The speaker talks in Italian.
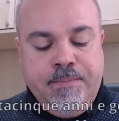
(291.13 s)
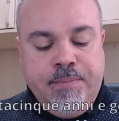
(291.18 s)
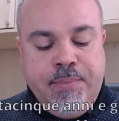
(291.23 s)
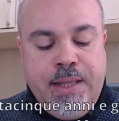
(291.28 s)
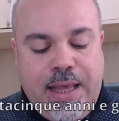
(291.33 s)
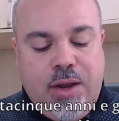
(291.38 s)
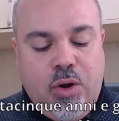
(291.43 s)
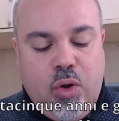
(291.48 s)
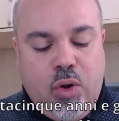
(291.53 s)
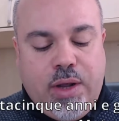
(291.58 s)

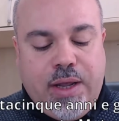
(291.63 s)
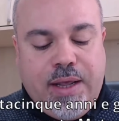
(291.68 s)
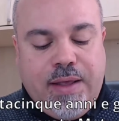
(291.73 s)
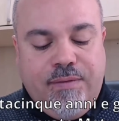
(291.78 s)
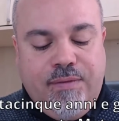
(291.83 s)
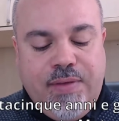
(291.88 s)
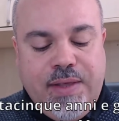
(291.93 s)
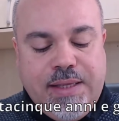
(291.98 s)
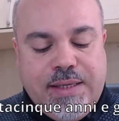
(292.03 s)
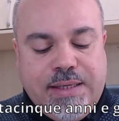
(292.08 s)
Enoch
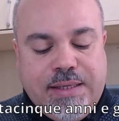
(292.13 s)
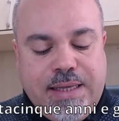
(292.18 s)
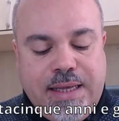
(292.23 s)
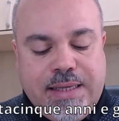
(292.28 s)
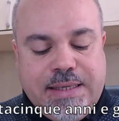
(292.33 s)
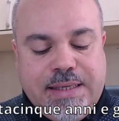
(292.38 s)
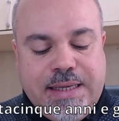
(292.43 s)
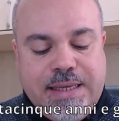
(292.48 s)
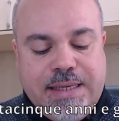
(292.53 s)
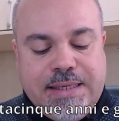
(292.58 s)

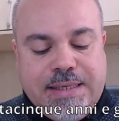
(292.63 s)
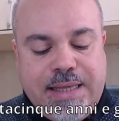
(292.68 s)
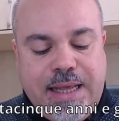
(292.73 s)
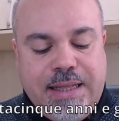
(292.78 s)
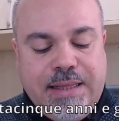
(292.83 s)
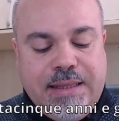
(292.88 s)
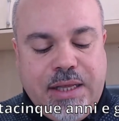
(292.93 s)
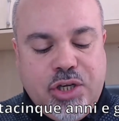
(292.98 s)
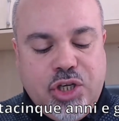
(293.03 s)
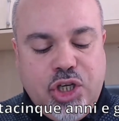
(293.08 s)
visse
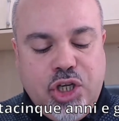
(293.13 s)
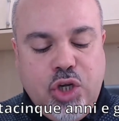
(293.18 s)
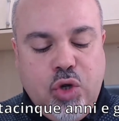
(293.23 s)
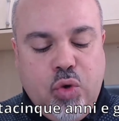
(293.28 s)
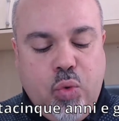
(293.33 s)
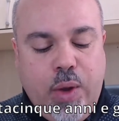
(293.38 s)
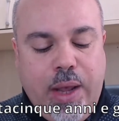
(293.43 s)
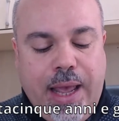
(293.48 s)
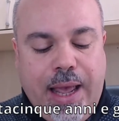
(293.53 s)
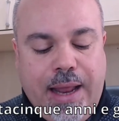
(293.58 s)

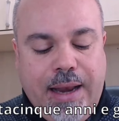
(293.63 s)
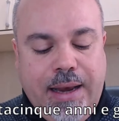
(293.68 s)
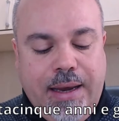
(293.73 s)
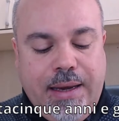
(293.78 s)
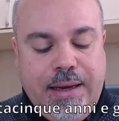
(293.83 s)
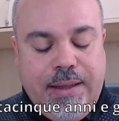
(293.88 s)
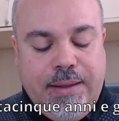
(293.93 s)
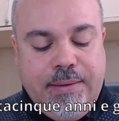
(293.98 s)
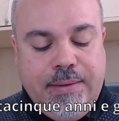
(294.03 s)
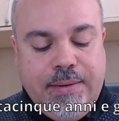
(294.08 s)
65
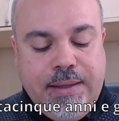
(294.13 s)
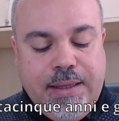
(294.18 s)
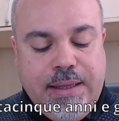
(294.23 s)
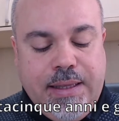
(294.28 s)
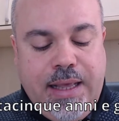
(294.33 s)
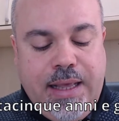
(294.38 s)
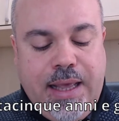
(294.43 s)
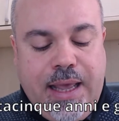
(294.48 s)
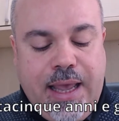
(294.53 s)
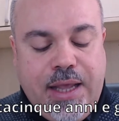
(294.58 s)
anni
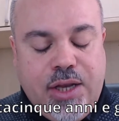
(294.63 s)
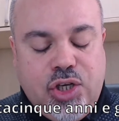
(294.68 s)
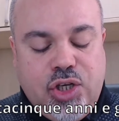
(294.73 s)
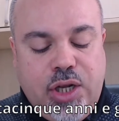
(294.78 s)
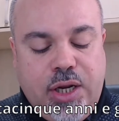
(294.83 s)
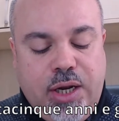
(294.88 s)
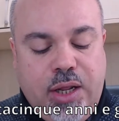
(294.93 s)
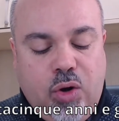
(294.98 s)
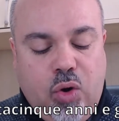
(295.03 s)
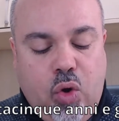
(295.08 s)
e
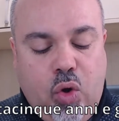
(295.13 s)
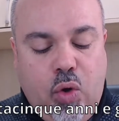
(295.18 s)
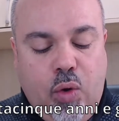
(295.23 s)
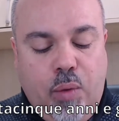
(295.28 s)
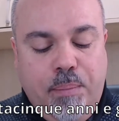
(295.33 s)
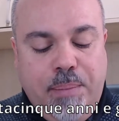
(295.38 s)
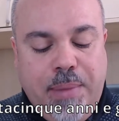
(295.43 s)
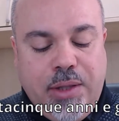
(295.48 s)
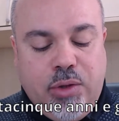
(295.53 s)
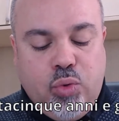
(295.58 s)
generò
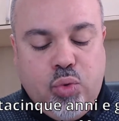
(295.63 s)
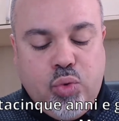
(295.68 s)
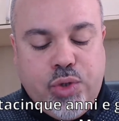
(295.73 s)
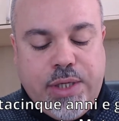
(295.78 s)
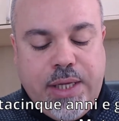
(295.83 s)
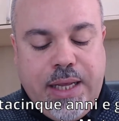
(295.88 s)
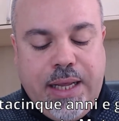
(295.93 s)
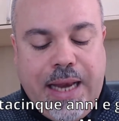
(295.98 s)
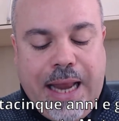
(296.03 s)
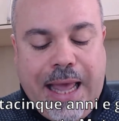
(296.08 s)

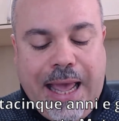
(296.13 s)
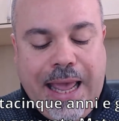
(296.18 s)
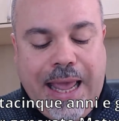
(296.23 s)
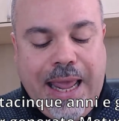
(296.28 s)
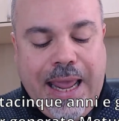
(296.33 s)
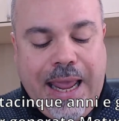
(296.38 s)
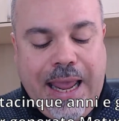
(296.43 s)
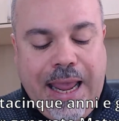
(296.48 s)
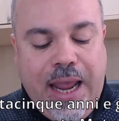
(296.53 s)
Metusela.